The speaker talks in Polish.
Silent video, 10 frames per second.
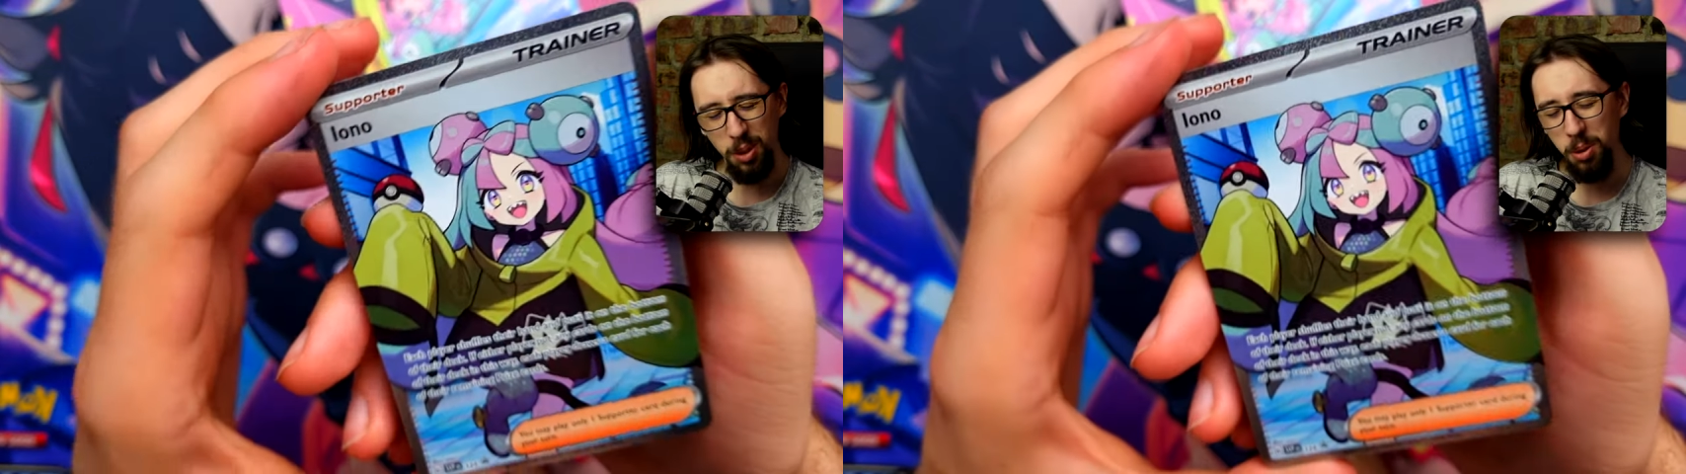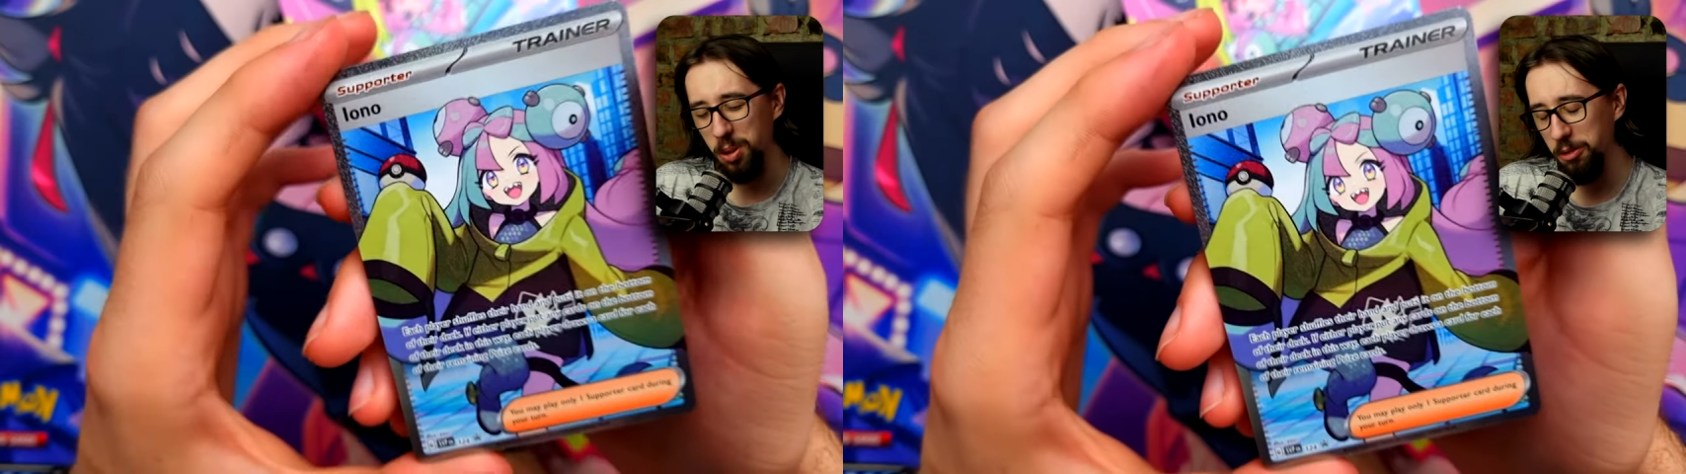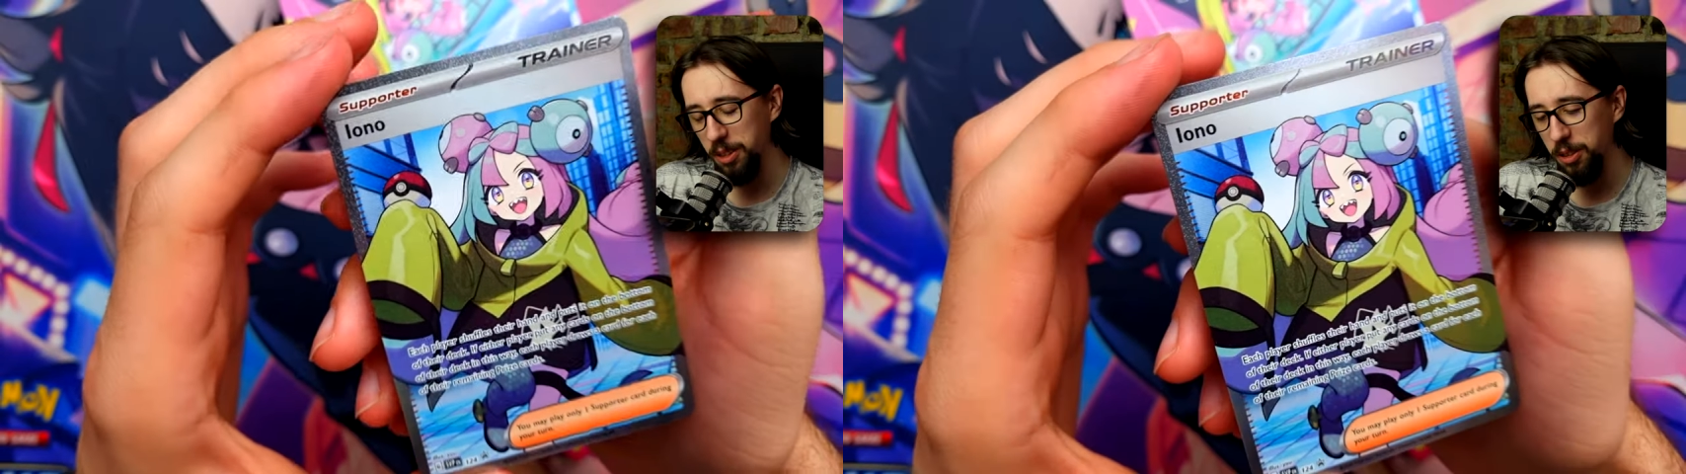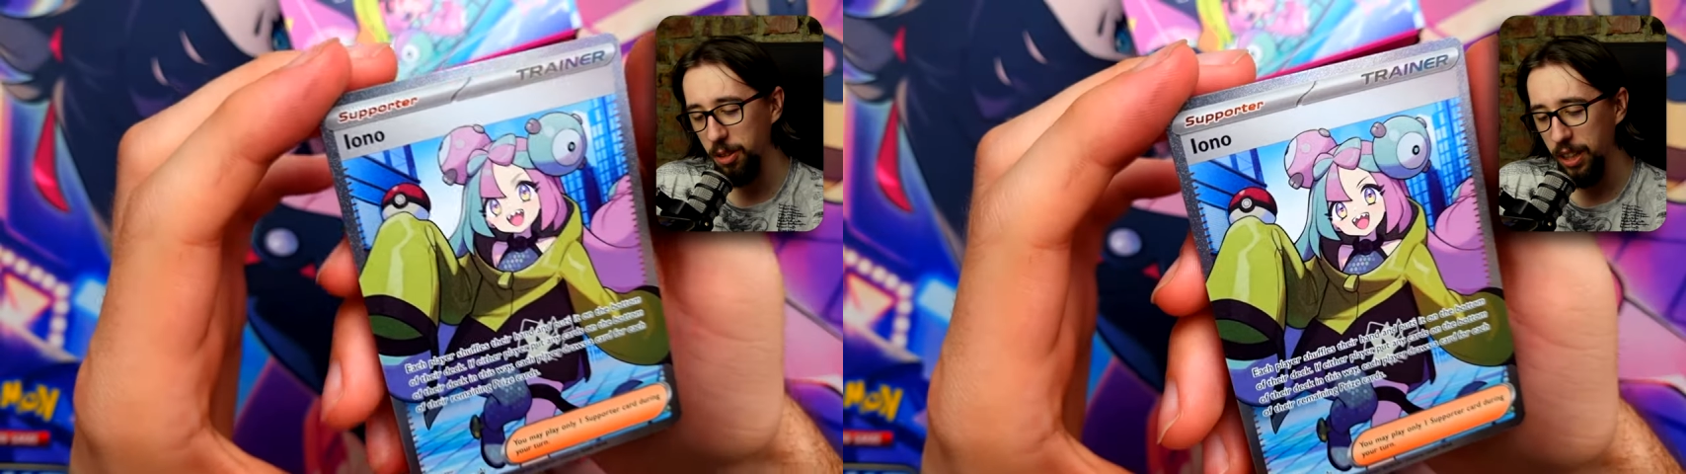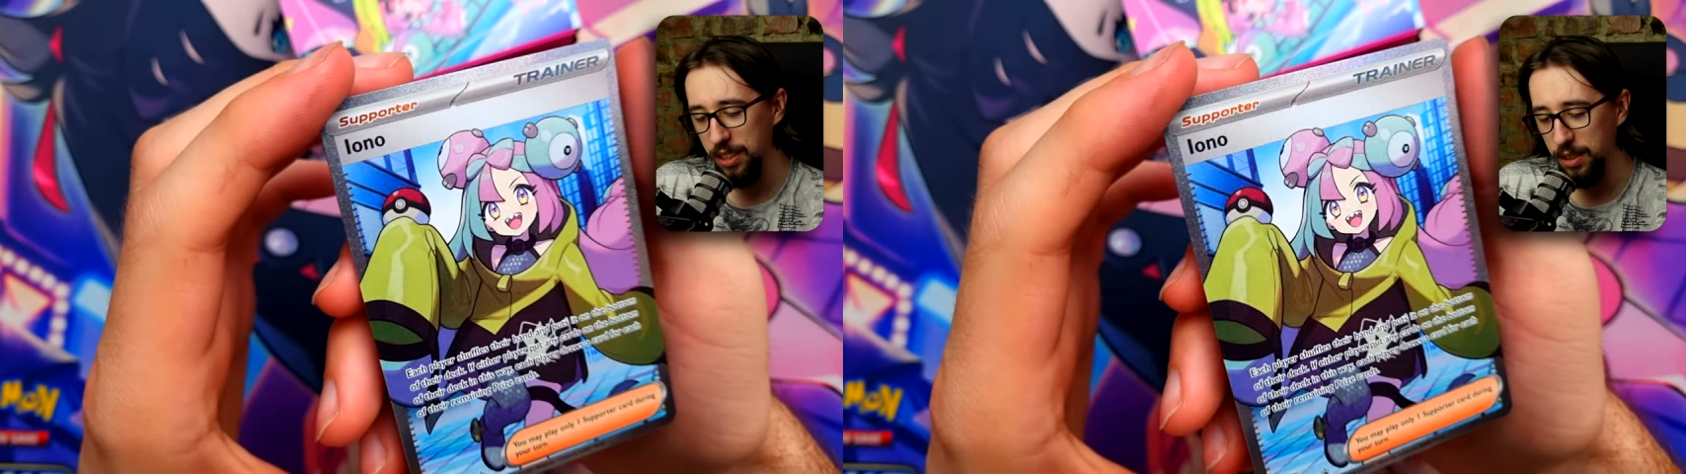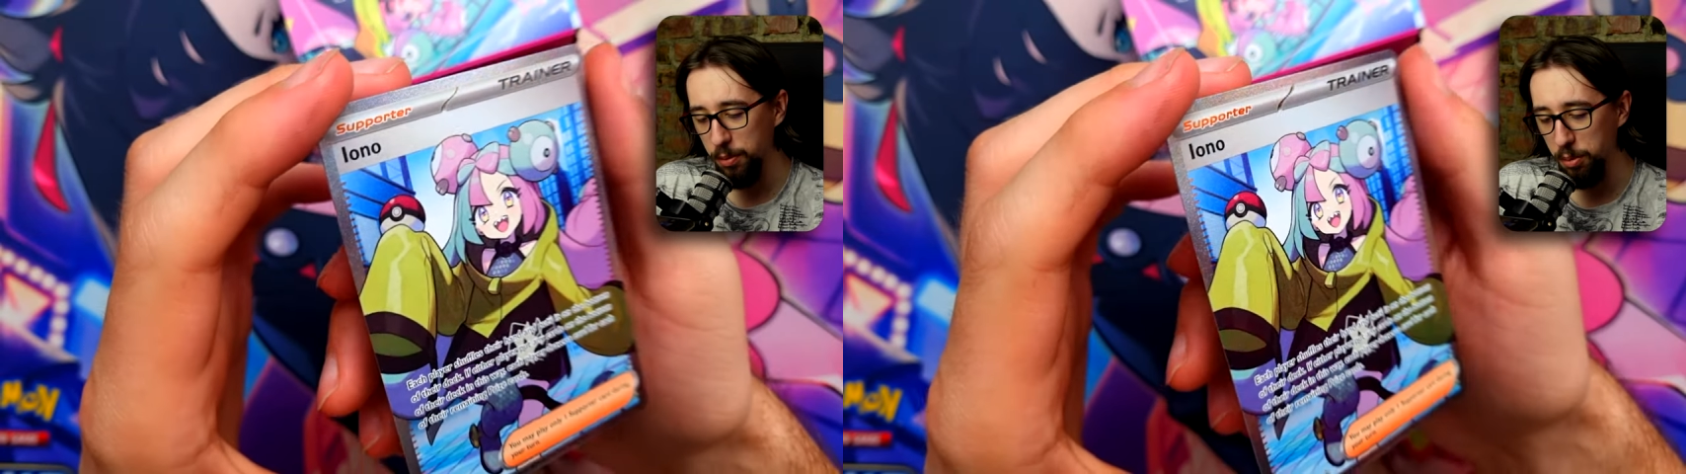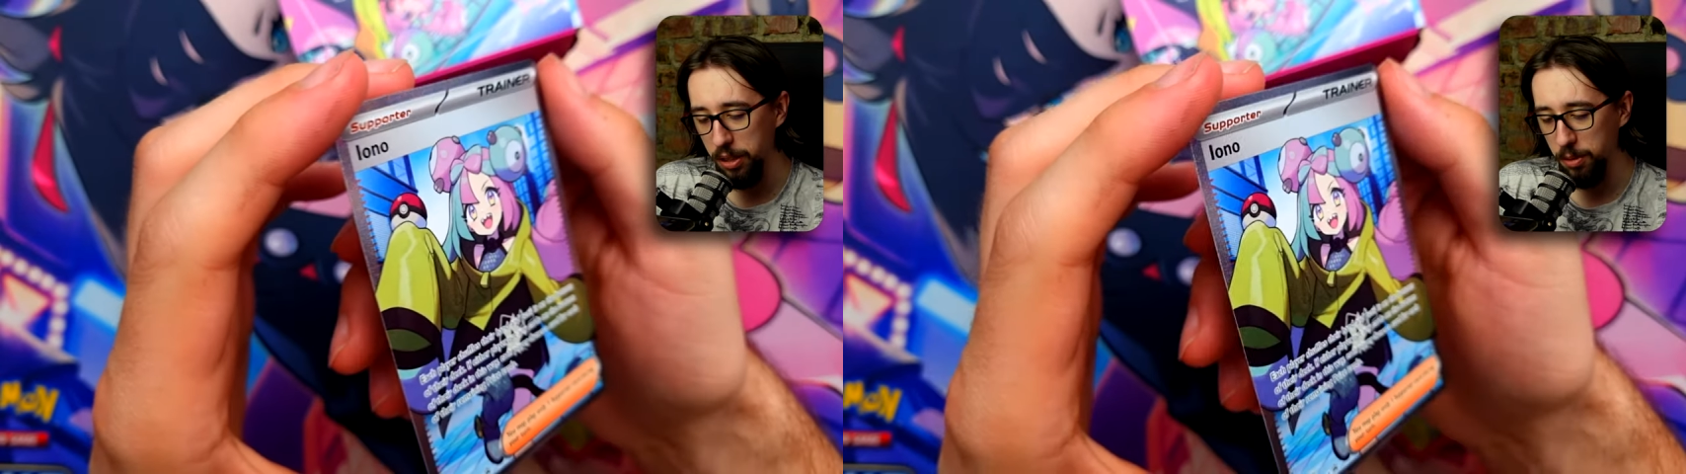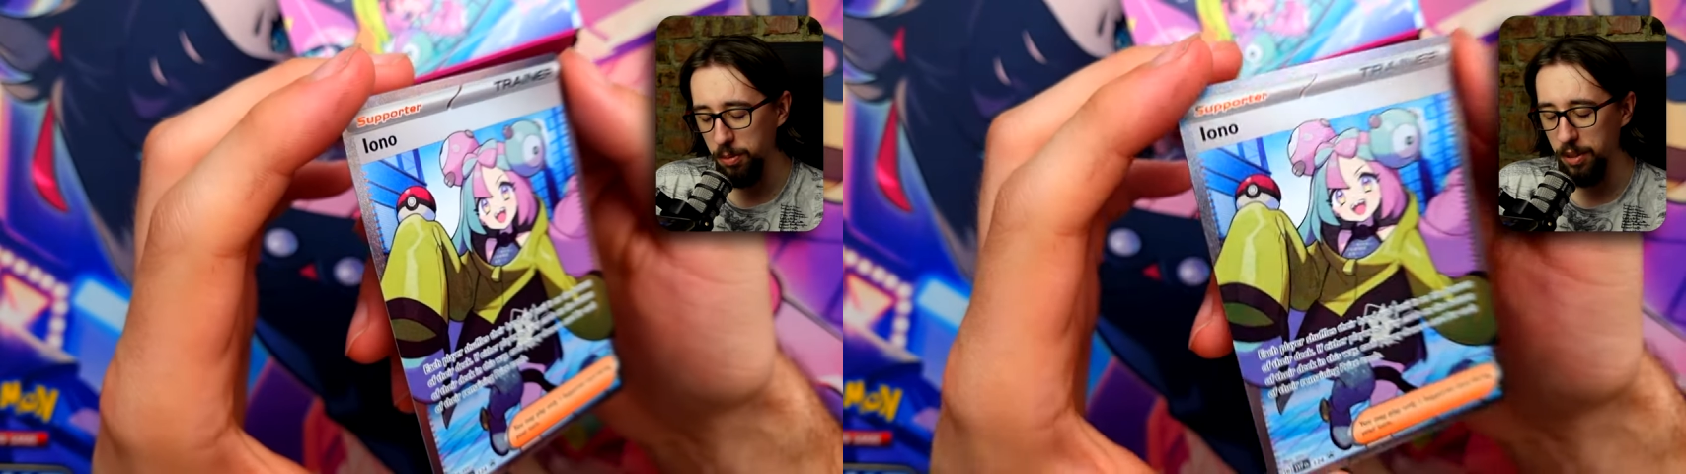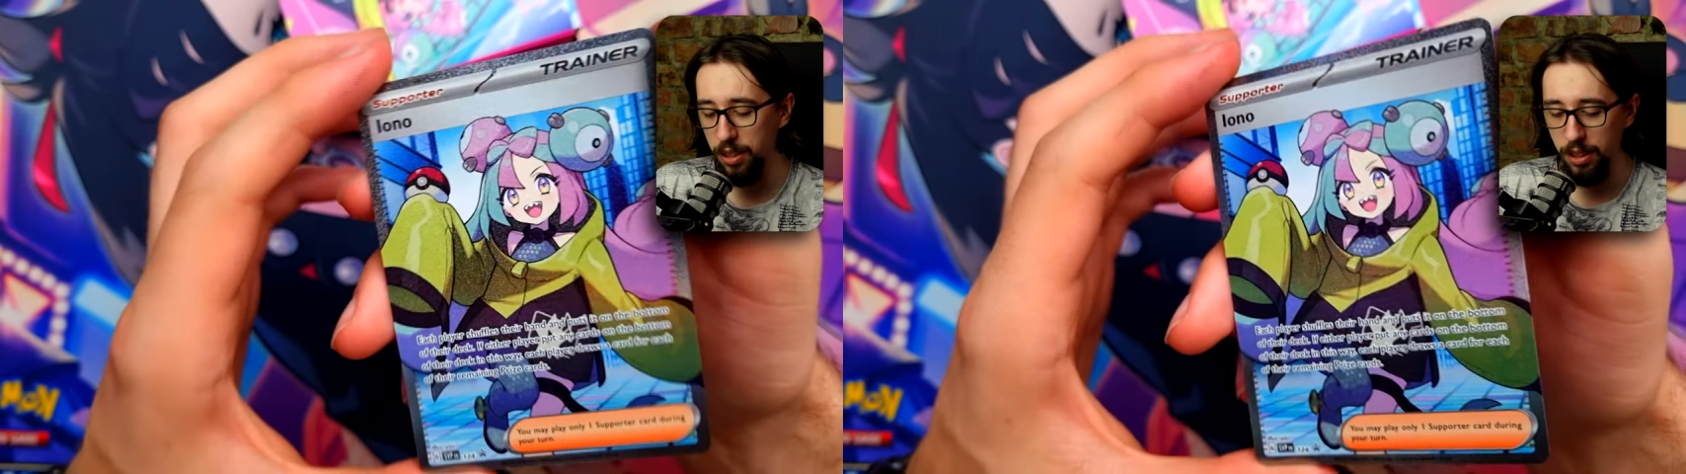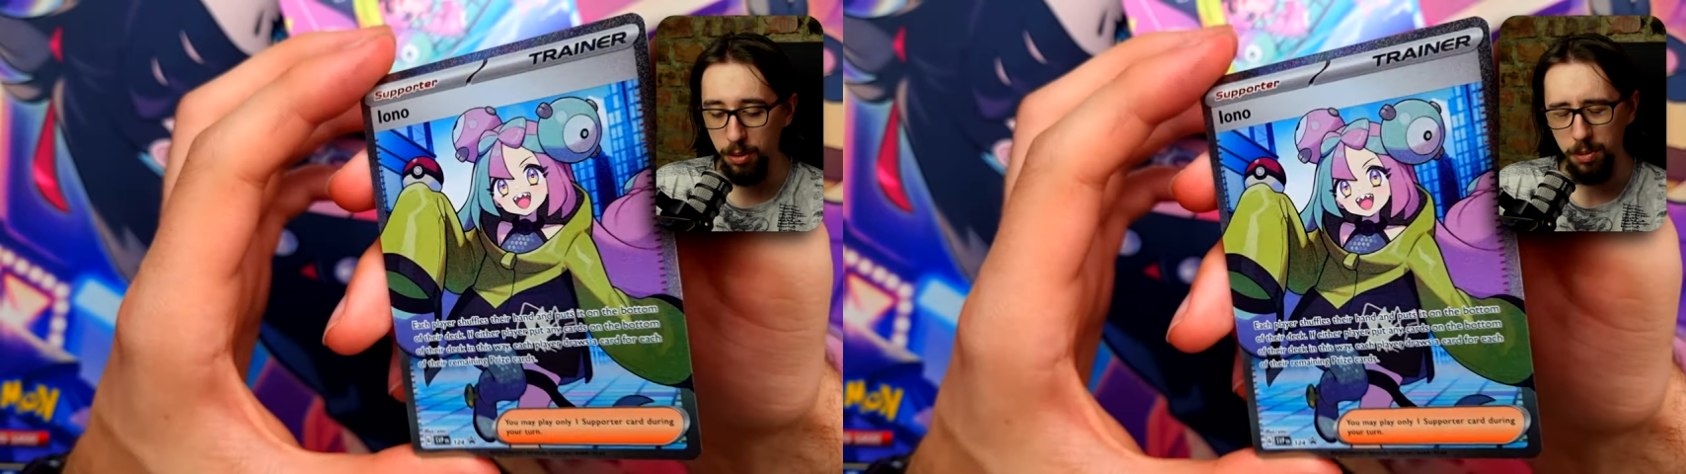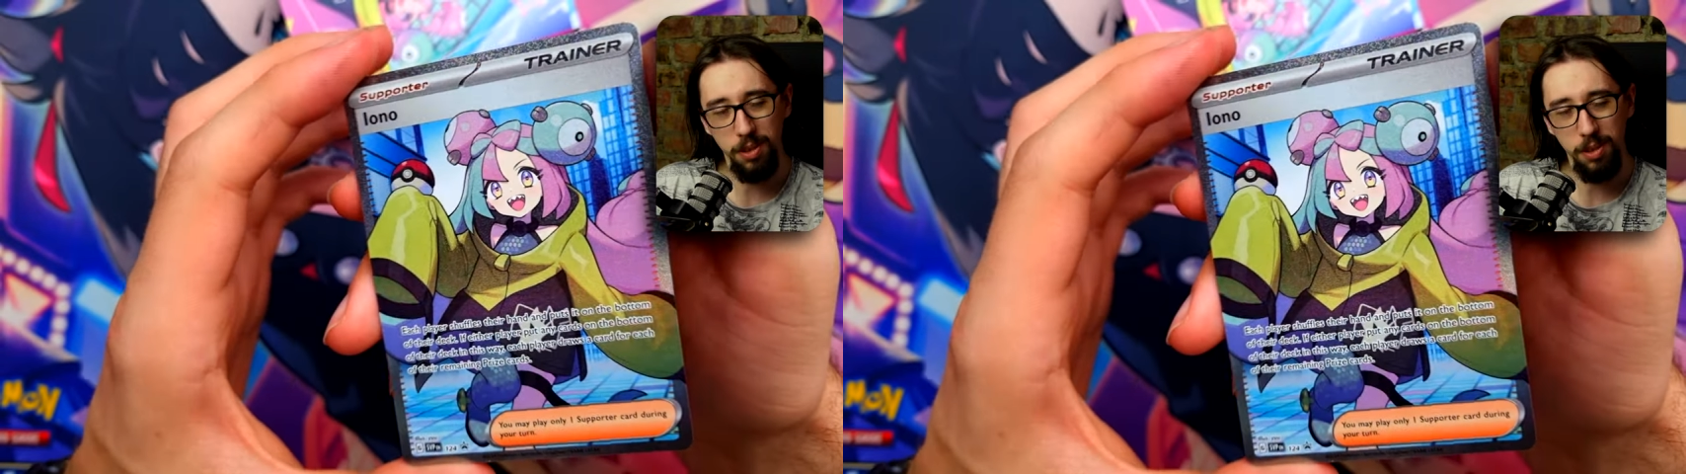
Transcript: Dołącz do mojej kolekcji full artów trenerów,